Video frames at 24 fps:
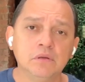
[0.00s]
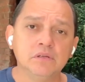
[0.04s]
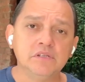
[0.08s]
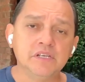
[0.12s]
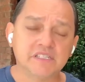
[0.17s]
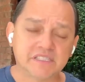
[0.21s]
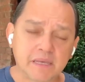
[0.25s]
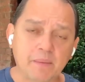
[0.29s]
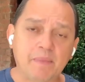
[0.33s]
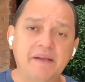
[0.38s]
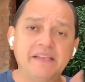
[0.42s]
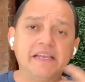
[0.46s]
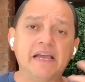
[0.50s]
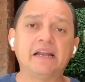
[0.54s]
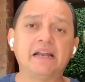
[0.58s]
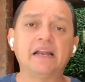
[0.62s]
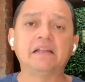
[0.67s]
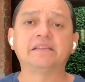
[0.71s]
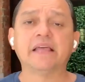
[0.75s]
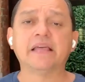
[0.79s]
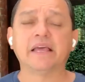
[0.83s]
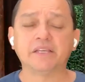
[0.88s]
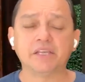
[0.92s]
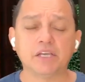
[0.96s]
Y esta mañana
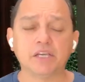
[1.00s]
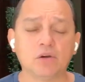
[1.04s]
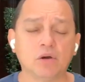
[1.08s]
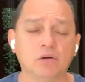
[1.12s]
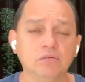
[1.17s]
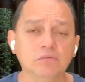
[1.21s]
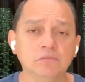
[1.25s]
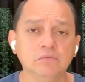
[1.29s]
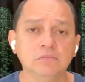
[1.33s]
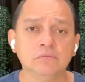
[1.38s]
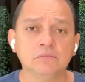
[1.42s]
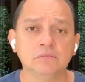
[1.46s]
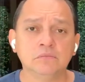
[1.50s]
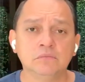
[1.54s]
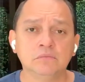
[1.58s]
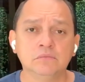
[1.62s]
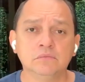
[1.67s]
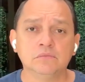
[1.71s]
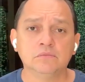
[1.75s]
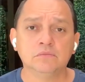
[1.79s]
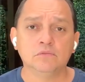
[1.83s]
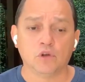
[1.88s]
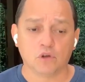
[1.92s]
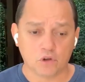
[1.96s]
el técnico
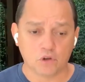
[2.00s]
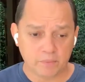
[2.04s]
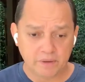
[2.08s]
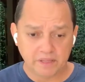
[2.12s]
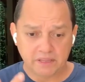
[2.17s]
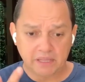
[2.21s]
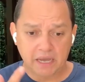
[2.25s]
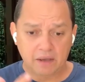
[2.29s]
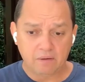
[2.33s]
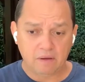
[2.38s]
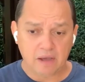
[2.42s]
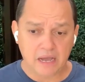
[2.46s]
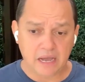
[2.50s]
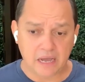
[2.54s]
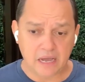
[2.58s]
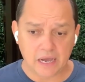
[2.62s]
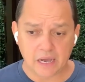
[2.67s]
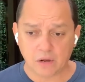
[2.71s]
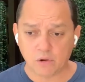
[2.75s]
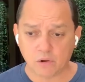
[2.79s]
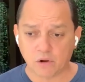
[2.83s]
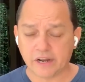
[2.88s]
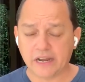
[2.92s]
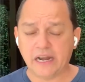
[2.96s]
lo
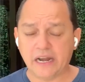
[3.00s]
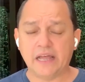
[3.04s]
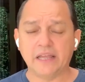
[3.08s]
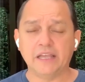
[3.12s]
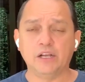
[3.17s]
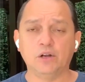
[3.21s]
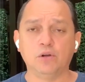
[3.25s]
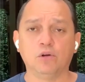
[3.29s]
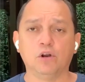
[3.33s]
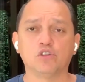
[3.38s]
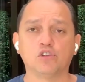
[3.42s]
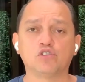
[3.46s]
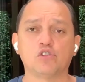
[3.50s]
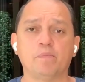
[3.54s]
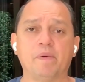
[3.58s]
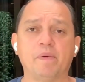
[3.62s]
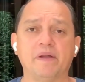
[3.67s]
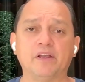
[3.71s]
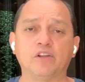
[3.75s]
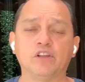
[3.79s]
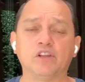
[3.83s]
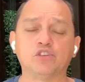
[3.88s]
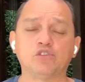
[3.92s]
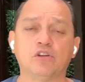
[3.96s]
comentaba Jorge Ladino, uno de los
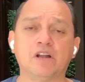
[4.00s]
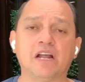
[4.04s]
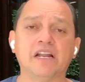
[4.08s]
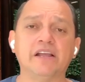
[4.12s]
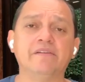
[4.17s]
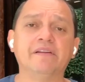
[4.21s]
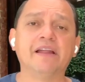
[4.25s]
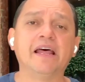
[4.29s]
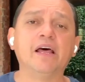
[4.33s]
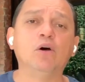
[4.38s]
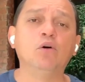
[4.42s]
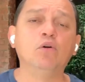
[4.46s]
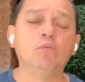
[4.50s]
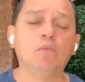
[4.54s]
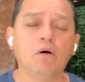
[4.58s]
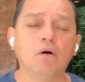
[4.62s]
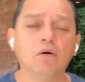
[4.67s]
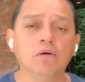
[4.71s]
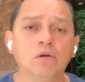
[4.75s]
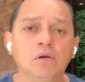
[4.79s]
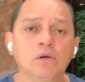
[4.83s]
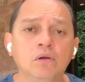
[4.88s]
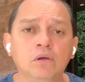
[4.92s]
compañeros de Zona Libre de Humo,